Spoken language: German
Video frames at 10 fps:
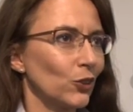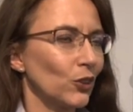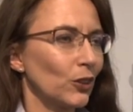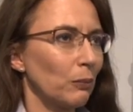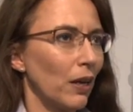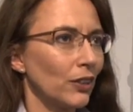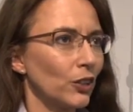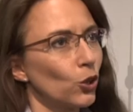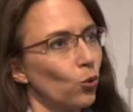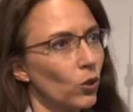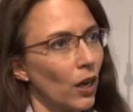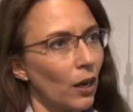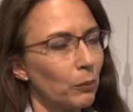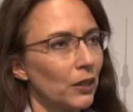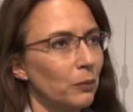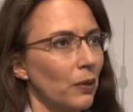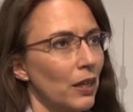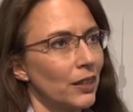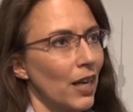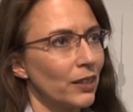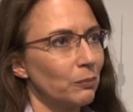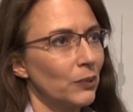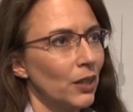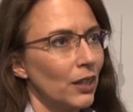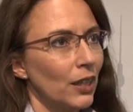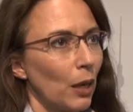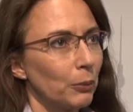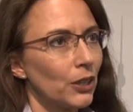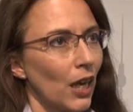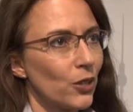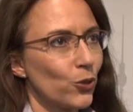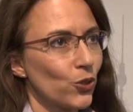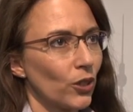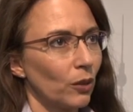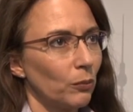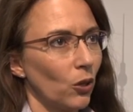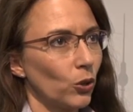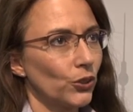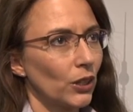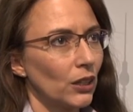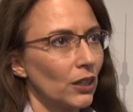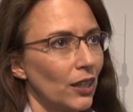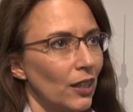Systematik oder aber eben in einem Kapitalsystem auch sehen,